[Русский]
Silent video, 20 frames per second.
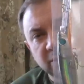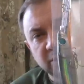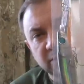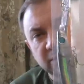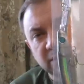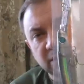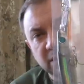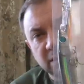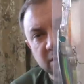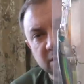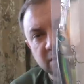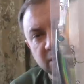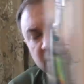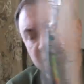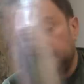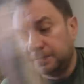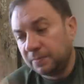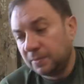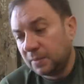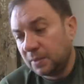019.
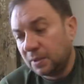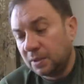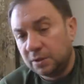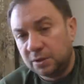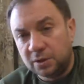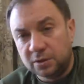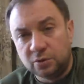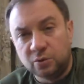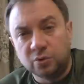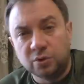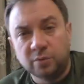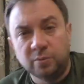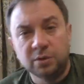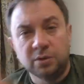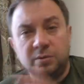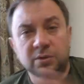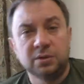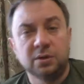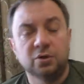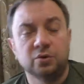Сейчас тоже об
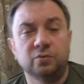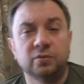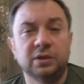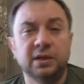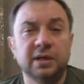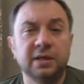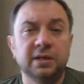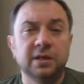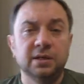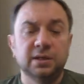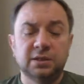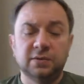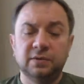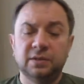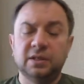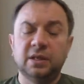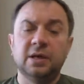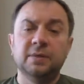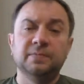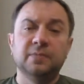этом расскажу. Вот такие
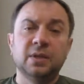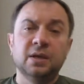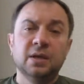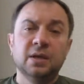цвета